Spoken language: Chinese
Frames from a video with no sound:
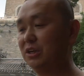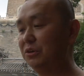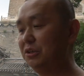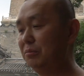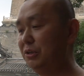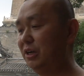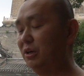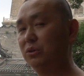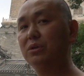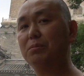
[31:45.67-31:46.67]
找一个比
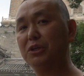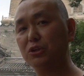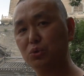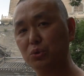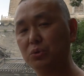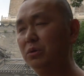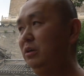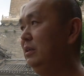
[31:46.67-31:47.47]
较特别的住处，